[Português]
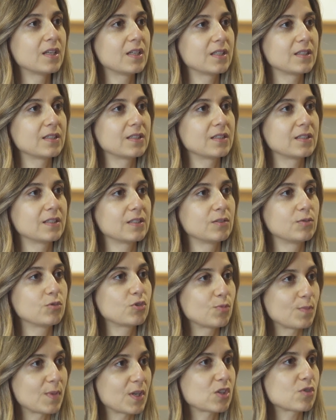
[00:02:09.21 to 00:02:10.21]
uh,
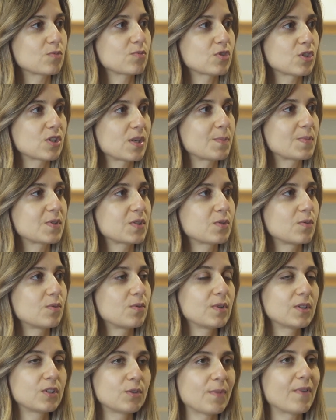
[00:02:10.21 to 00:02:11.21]
dos mesmos na
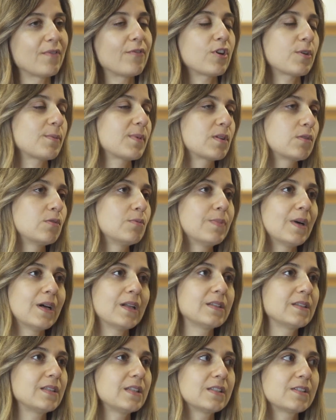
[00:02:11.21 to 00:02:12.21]
pessoa de uma forma
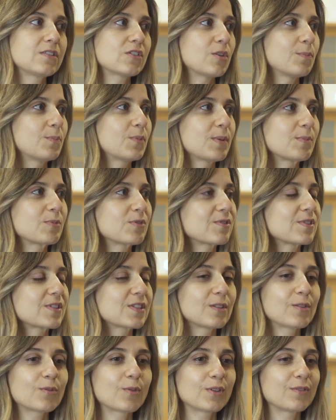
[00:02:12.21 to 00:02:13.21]
global e só podemos
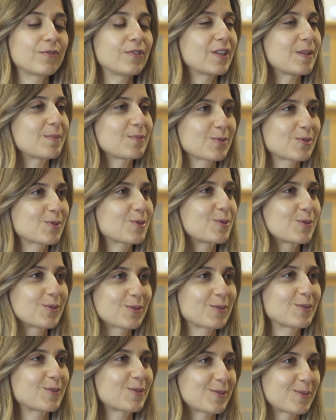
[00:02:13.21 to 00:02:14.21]
fazê-lo quando falamos uns com os
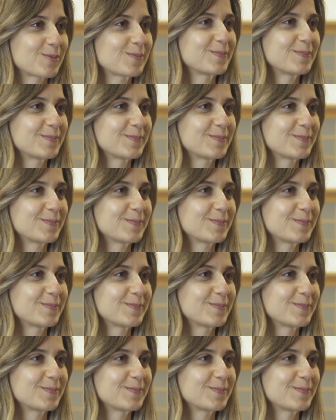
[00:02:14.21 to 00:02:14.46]
outros.